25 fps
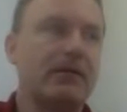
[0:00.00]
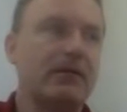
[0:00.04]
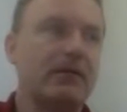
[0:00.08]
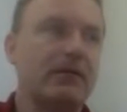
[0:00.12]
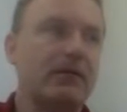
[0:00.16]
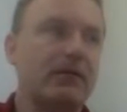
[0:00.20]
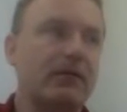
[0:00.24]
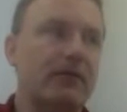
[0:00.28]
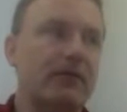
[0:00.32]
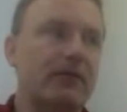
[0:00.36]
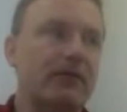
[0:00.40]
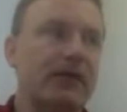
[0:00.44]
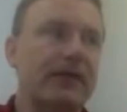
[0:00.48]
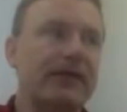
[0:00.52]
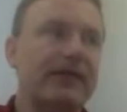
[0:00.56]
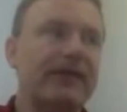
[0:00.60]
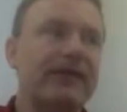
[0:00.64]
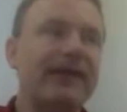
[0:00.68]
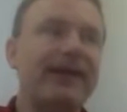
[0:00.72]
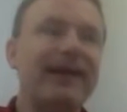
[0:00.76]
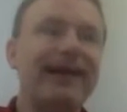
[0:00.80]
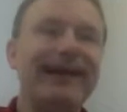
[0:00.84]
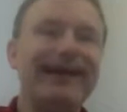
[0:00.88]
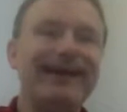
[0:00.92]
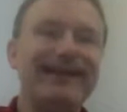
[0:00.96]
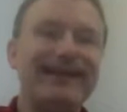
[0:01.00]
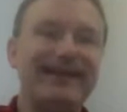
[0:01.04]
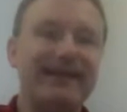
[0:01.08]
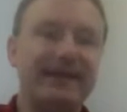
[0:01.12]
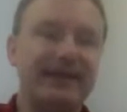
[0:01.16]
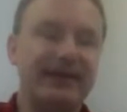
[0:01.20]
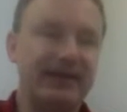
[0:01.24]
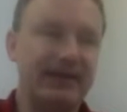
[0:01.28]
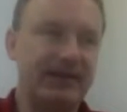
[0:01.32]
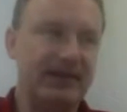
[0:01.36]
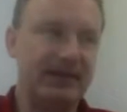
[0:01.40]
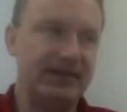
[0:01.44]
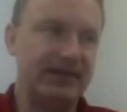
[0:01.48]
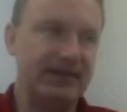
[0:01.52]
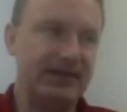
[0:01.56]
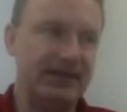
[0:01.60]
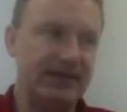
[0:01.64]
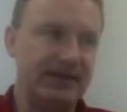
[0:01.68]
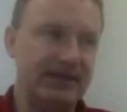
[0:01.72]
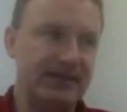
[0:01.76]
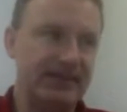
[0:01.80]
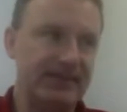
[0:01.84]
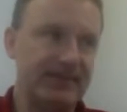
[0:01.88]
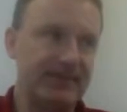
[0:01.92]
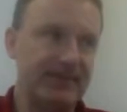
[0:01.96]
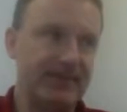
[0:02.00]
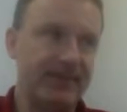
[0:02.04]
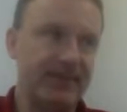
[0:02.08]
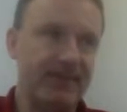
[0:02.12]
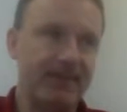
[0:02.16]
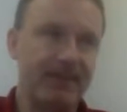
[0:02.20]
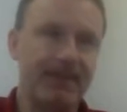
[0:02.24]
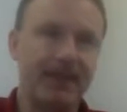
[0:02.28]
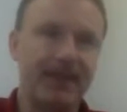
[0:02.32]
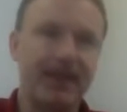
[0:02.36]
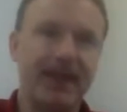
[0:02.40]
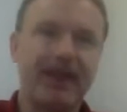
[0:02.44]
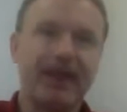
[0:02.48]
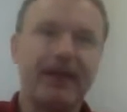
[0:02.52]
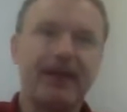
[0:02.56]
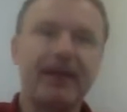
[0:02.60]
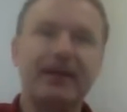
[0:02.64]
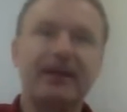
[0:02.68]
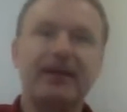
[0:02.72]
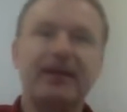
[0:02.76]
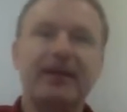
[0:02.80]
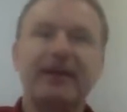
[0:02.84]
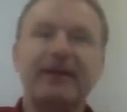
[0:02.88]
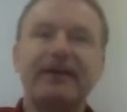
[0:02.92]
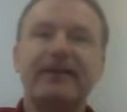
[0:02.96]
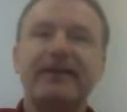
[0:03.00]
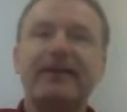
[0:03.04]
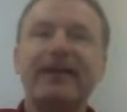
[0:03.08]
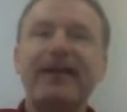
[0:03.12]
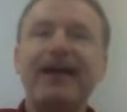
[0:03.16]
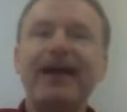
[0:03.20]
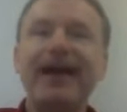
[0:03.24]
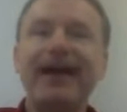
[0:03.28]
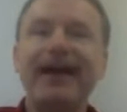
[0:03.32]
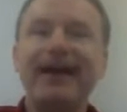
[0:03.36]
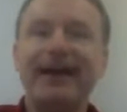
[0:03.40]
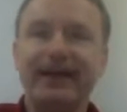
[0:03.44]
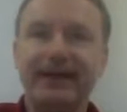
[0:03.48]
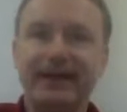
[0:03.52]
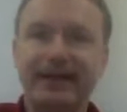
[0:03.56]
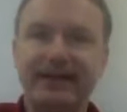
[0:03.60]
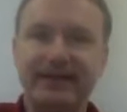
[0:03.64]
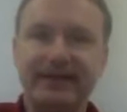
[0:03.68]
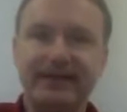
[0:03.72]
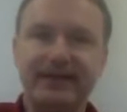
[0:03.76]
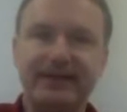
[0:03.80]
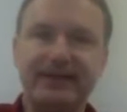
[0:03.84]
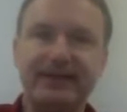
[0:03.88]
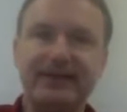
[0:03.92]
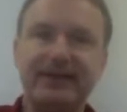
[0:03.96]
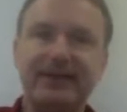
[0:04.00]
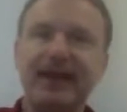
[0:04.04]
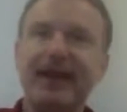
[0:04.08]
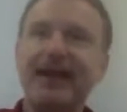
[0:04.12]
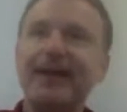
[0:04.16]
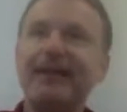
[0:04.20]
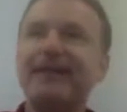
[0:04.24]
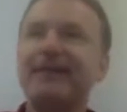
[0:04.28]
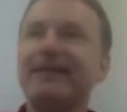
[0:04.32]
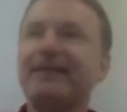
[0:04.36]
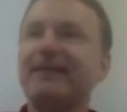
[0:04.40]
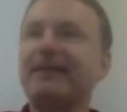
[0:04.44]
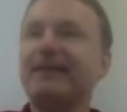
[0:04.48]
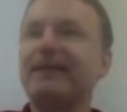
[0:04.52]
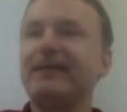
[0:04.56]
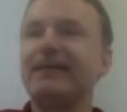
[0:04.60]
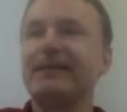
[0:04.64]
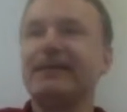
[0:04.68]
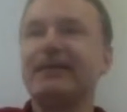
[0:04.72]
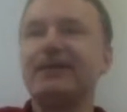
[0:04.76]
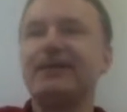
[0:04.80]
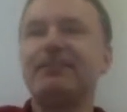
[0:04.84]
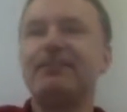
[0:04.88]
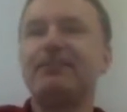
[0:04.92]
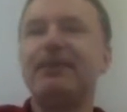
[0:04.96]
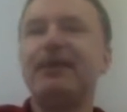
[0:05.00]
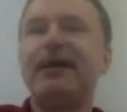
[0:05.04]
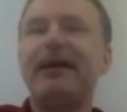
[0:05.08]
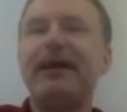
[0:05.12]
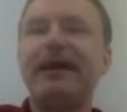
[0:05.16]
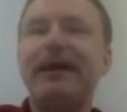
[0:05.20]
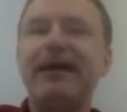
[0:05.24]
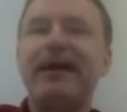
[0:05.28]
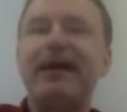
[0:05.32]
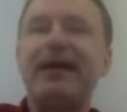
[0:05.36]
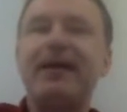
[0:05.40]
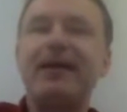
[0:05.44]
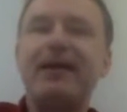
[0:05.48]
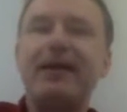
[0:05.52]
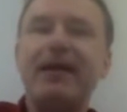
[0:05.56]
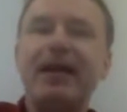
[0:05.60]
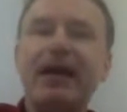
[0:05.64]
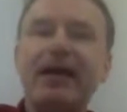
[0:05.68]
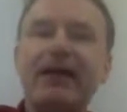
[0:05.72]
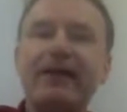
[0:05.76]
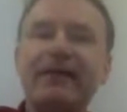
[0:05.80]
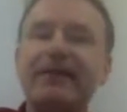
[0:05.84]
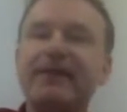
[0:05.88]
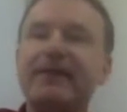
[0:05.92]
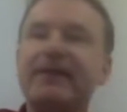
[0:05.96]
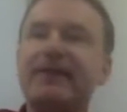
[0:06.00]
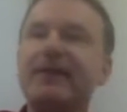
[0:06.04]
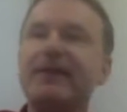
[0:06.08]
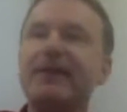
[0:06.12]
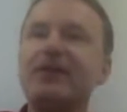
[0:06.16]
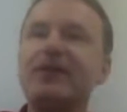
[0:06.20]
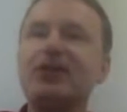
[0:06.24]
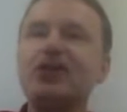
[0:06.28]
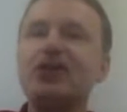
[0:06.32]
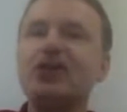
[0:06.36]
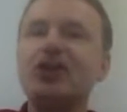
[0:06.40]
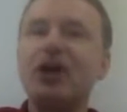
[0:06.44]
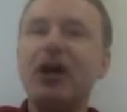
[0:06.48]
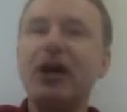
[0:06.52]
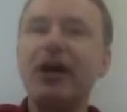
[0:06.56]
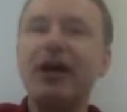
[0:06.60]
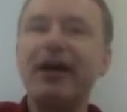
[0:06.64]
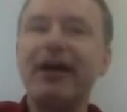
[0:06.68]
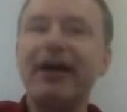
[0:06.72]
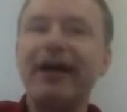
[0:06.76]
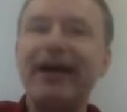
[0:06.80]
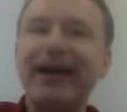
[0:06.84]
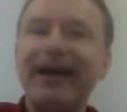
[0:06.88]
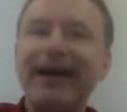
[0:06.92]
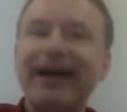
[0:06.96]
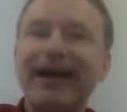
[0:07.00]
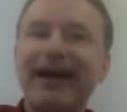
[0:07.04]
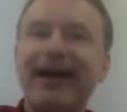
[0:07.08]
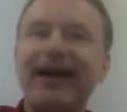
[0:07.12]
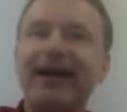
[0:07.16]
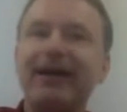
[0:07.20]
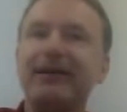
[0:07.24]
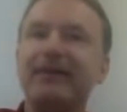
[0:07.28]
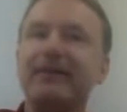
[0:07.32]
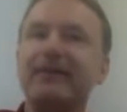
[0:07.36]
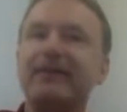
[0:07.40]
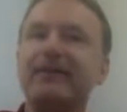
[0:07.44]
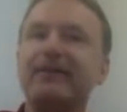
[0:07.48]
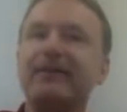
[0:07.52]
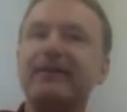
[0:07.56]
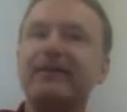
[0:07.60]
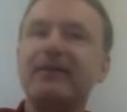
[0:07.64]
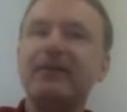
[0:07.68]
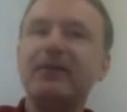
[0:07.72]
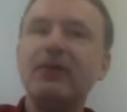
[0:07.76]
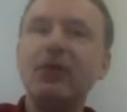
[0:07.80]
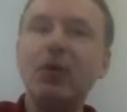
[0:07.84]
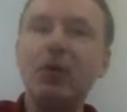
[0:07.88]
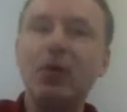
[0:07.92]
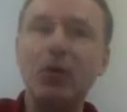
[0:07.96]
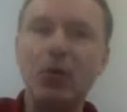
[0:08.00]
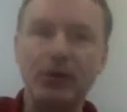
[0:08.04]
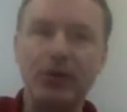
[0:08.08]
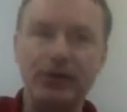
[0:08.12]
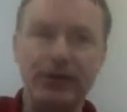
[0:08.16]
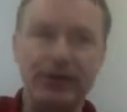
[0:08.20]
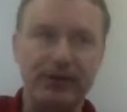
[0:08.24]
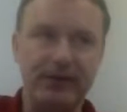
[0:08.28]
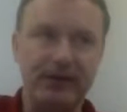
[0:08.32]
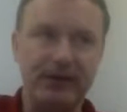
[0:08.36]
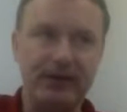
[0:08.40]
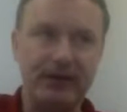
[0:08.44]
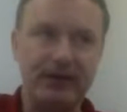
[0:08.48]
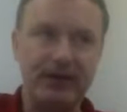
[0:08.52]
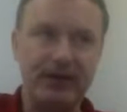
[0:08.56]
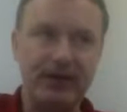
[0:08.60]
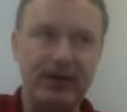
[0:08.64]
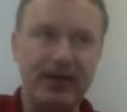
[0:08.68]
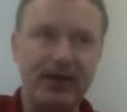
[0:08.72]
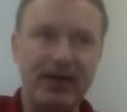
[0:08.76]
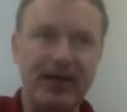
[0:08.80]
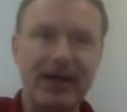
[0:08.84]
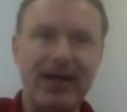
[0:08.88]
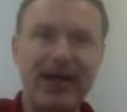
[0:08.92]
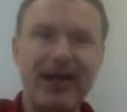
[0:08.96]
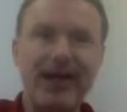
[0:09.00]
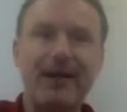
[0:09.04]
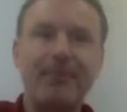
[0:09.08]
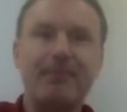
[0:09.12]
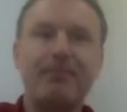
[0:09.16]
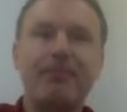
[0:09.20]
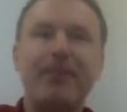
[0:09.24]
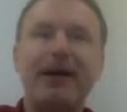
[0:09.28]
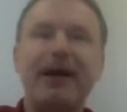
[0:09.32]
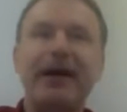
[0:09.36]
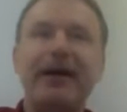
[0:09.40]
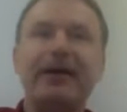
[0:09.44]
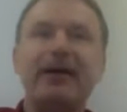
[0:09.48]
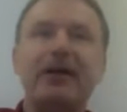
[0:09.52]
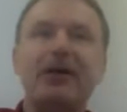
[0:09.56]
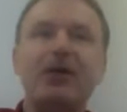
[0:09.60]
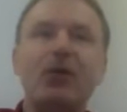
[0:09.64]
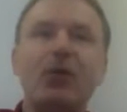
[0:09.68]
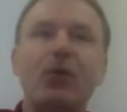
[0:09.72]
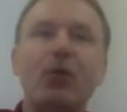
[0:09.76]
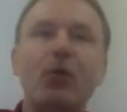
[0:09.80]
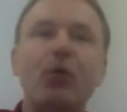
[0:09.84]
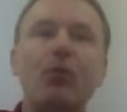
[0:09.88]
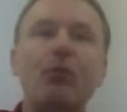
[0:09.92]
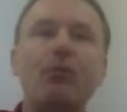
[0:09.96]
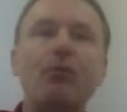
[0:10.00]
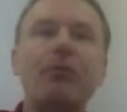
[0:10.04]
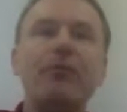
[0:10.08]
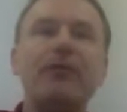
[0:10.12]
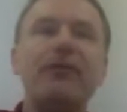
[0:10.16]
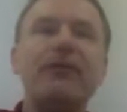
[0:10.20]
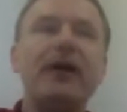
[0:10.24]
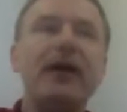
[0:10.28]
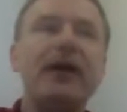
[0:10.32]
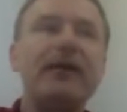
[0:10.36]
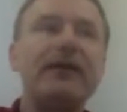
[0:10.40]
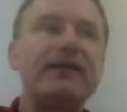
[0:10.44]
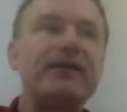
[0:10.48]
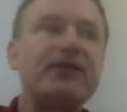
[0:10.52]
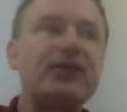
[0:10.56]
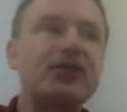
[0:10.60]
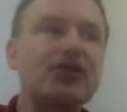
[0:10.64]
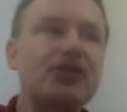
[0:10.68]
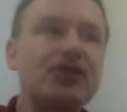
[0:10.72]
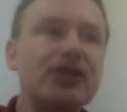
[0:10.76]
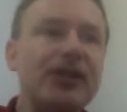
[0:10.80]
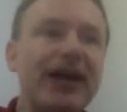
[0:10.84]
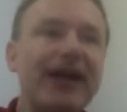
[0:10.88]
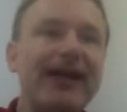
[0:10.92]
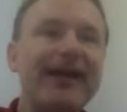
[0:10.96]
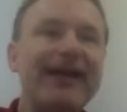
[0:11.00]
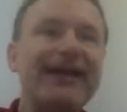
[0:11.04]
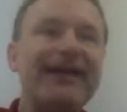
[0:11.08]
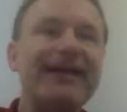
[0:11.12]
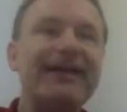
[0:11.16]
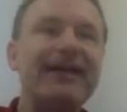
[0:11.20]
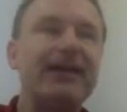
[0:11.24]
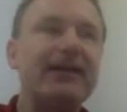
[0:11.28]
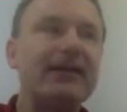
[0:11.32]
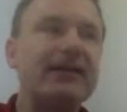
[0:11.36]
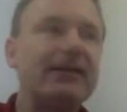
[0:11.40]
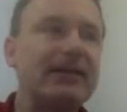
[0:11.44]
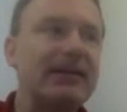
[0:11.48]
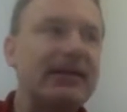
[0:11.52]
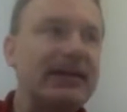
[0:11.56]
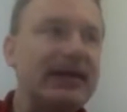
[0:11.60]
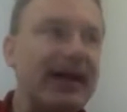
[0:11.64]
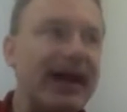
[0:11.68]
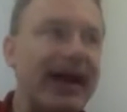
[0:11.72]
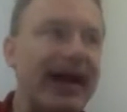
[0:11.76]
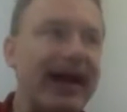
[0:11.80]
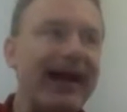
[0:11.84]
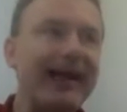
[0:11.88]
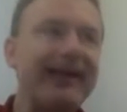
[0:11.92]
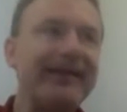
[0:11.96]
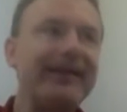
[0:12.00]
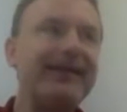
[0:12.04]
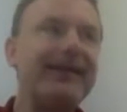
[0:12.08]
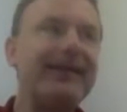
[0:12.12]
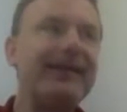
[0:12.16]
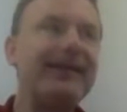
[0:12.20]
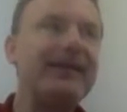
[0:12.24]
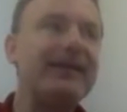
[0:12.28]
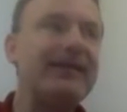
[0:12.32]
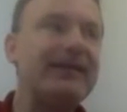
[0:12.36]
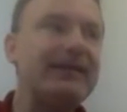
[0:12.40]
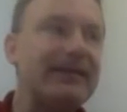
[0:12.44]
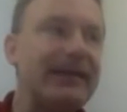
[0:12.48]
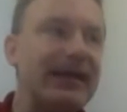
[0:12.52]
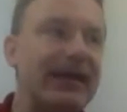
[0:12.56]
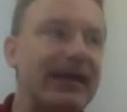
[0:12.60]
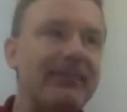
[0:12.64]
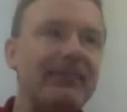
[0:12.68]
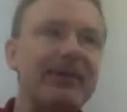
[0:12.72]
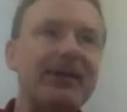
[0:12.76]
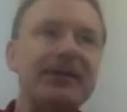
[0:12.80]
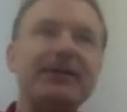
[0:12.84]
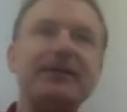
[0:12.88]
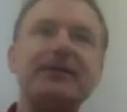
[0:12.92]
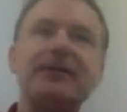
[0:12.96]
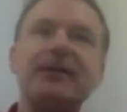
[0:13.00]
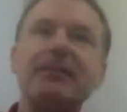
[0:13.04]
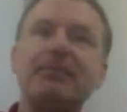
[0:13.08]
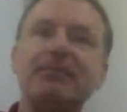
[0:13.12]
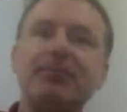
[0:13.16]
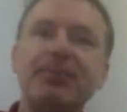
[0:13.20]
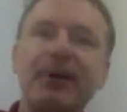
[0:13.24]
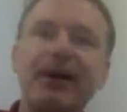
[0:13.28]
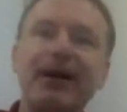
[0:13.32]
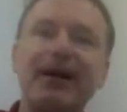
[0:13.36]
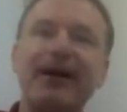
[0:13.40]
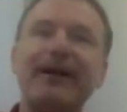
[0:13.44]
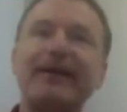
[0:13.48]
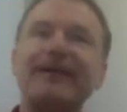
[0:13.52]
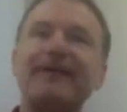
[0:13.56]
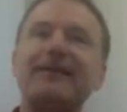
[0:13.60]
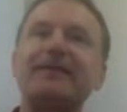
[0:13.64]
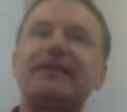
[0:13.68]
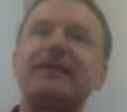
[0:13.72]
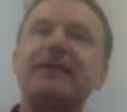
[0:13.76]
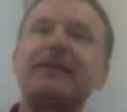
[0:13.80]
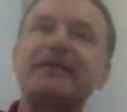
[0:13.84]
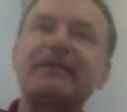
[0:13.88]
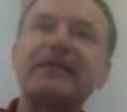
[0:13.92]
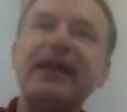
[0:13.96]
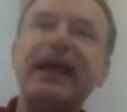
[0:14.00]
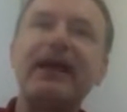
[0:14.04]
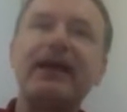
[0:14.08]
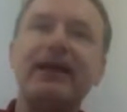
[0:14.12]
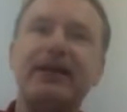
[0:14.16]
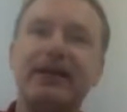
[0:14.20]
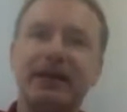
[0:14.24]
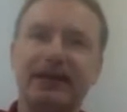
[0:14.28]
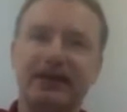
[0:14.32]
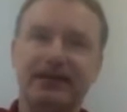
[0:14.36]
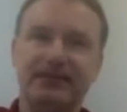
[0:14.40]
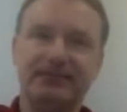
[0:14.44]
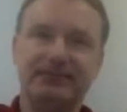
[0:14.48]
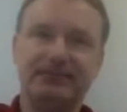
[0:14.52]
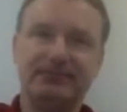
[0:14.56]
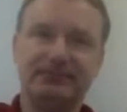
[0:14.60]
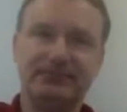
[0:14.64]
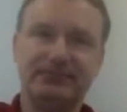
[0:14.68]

So, was heißt das? Das heißt, dass ich bei elastischer Reaktion meinen Umsatz steigern kann, indem ich den Preis senke.